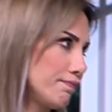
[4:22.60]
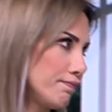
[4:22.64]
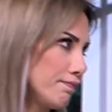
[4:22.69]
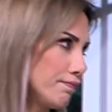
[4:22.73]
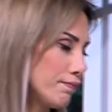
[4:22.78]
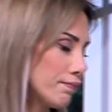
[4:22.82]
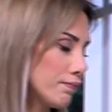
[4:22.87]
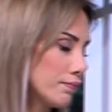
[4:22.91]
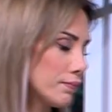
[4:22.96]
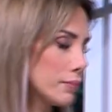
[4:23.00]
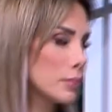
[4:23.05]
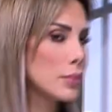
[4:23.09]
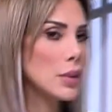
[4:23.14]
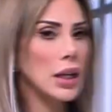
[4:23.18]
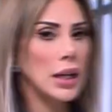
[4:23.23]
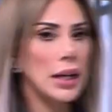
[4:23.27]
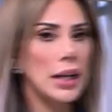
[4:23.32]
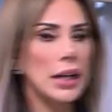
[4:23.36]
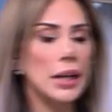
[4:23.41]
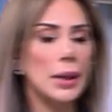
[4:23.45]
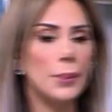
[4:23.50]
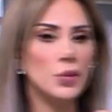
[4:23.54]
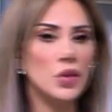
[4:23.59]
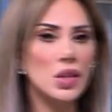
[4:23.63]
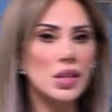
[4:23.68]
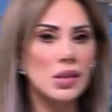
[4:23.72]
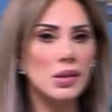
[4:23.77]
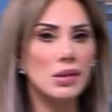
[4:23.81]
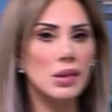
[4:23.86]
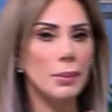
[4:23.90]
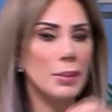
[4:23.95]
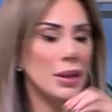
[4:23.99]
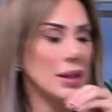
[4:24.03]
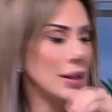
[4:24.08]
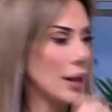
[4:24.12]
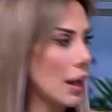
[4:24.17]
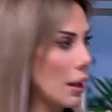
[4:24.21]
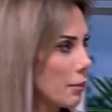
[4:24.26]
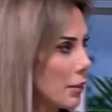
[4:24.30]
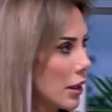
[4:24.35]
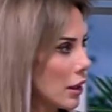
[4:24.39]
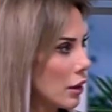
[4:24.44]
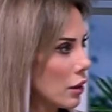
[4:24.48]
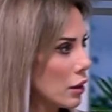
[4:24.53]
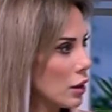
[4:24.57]
اياها هي بتصدم
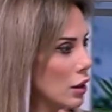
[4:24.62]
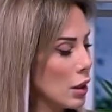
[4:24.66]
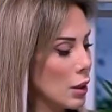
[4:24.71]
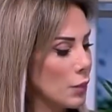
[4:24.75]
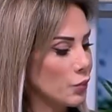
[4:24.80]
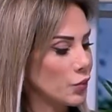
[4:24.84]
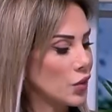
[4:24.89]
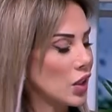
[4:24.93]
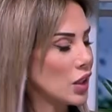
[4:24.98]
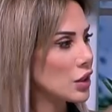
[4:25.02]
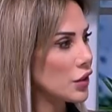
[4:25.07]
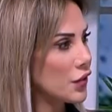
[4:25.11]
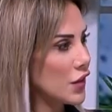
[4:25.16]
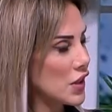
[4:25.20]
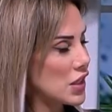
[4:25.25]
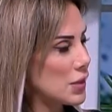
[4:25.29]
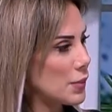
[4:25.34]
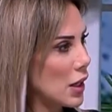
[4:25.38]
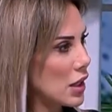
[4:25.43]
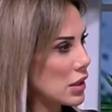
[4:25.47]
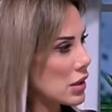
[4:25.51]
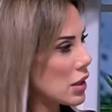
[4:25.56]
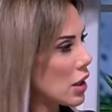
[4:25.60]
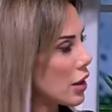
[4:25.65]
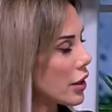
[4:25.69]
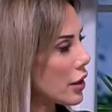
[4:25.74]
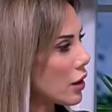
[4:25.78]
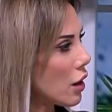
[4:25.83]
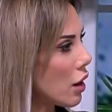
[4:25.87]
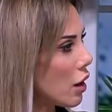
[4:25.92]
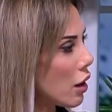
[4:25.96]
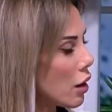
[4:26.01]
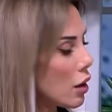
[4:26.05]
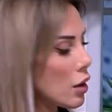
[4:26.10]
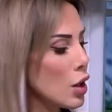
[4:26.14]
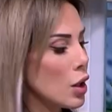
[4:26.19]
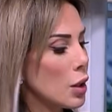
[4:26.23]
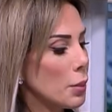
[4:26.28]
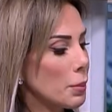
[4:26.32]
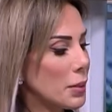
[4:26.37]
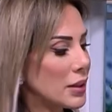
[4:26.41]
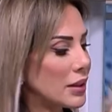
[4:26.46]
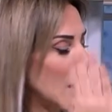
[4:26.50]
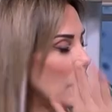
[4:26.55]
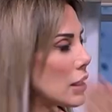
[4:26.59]
اللحمه أوكي. بتحتفظ بعصائرها
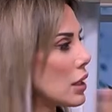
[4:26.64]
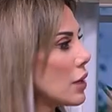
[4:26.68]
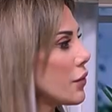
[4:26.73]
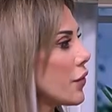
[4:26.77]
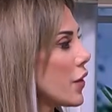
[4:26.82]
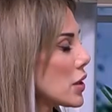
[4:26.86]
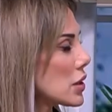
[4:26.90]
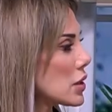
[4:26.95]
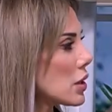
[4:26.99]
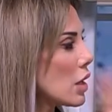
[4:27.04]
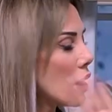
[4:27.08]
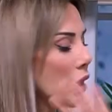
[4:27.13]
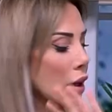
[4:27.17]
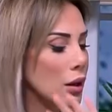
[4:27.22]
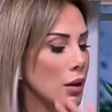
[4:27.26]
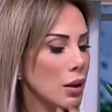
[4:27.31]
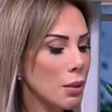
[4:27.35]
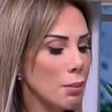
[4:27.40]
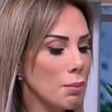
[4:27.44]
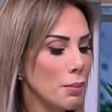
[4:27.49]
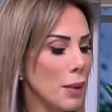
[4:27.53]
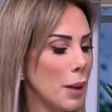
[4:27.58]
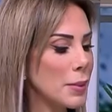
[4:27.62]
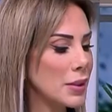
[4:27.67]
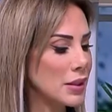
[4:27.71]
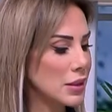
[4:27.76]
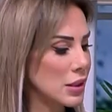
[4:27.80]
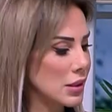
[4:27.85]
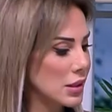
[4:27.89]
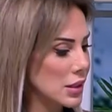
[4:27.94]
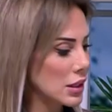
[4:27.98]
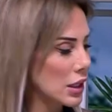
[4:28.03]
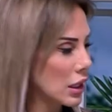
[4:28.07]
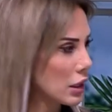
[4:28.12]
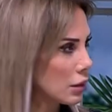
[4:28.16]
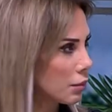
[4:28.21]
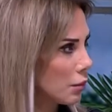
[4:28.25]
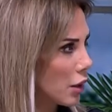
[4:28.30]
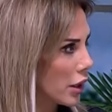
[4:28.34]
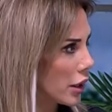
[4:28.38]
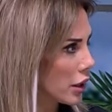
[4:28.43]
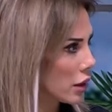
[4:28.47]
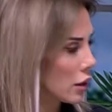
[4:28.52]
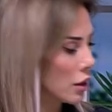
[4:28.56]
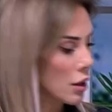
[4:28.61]
بتغلفها صح ما بتنزل لك
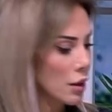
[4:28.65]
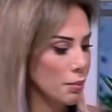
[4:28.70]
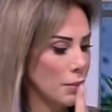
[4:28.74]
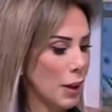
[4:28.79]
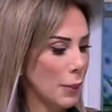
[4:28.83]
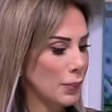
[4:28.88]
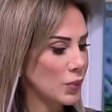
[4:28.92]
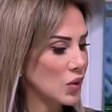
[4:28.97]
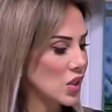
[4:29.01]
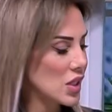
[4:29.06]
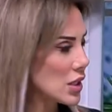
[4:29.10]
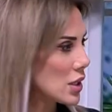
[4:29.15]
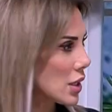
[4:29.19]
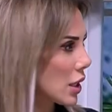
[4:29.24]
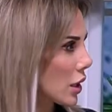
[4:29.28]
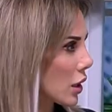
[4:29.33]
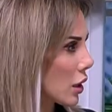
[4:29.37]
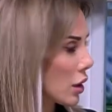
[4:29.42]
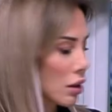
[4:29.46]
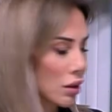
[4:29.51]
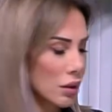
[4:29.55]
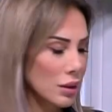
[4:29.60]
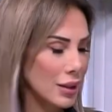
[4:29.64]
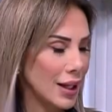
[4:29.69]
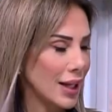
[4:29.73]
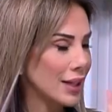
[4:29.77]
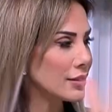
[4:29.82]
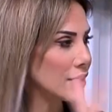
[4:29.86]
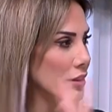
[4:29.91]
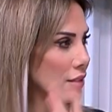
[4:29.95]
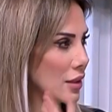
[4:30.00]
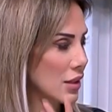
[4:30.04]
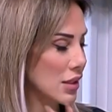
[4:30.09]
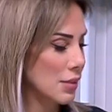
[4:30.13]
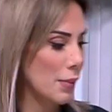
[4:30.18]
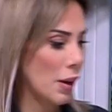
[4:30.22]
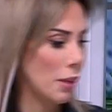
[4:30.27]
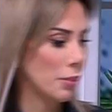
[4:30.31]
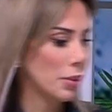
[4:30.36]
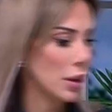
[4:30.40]
مي ما بتزنخ لعده اسباب